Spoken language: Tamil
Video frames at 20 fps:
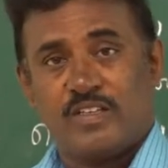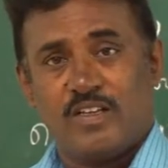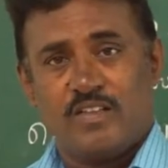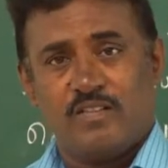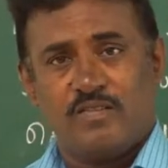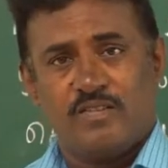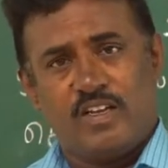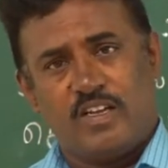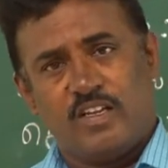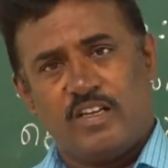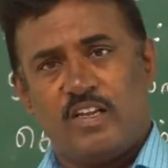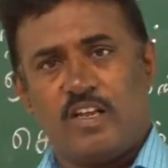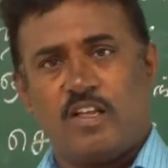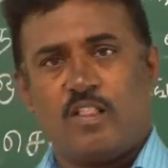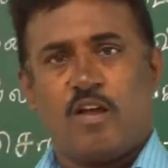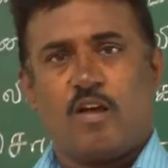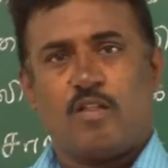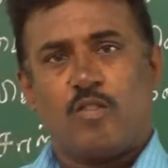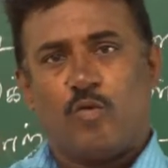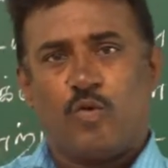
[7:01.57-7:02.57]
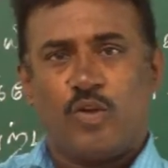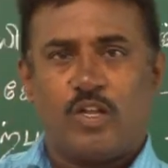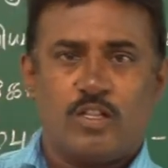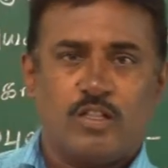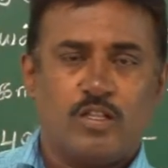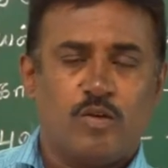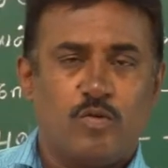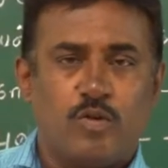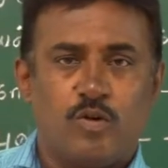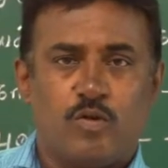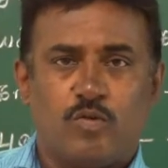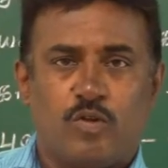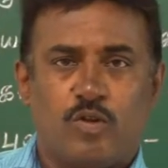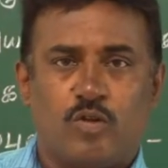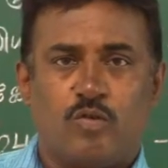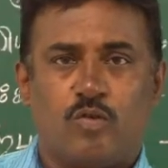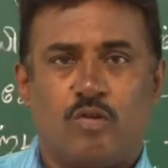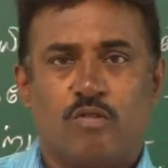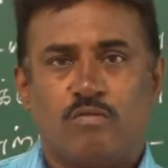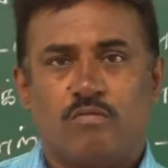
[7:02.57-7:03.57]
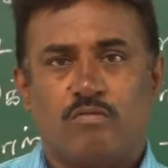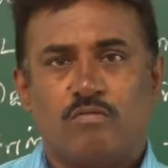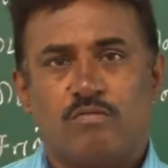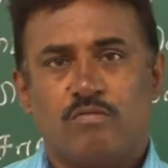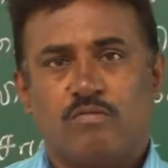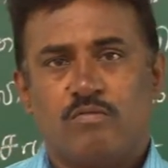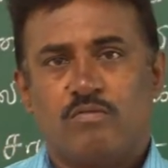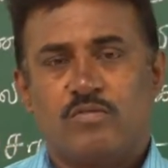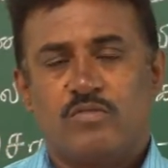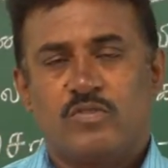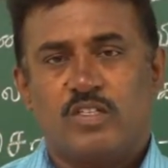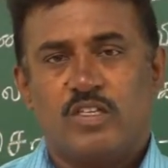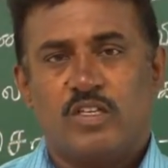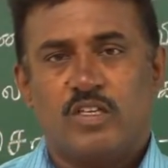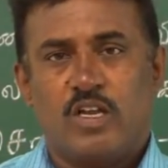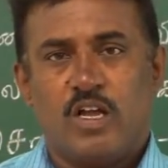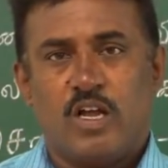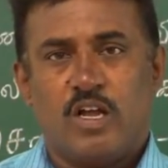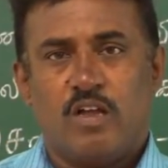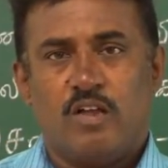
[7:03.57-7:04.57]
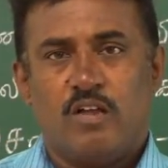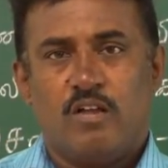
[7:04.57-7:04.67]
அது வேறு ஏதாவது உயர்ந்த ஒரு குறிக்கோள் சரியா